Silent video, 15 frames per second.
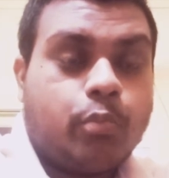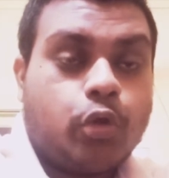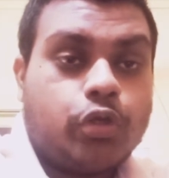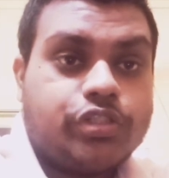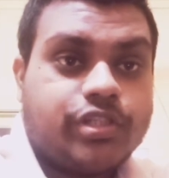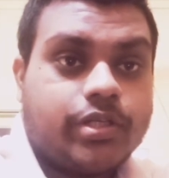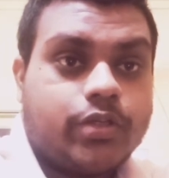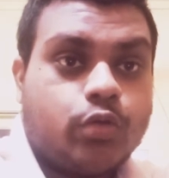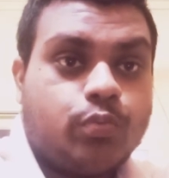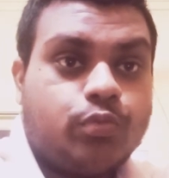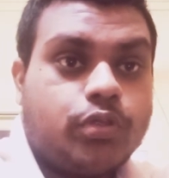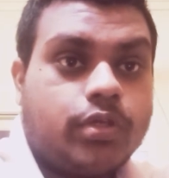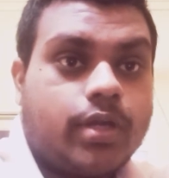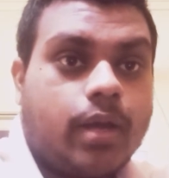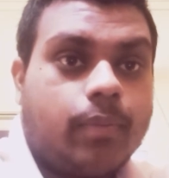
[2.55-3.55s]
বরিশন
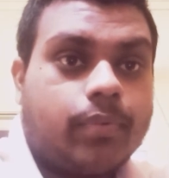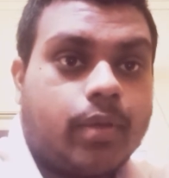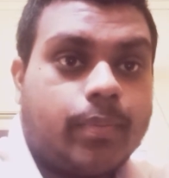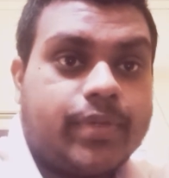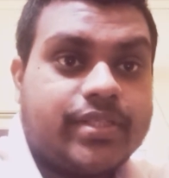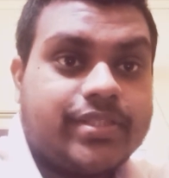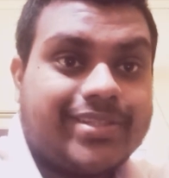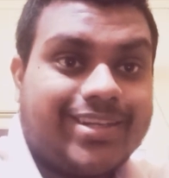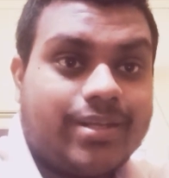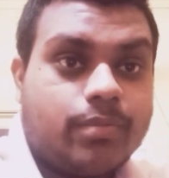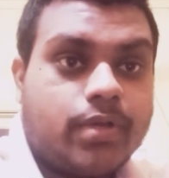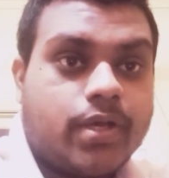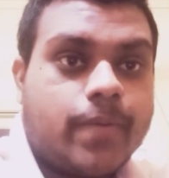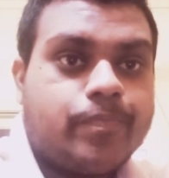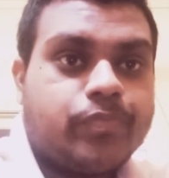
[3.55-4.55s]
গুপ্তের আপকামিং
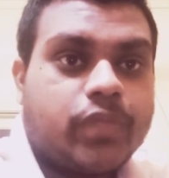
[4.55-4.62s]
সিনেমা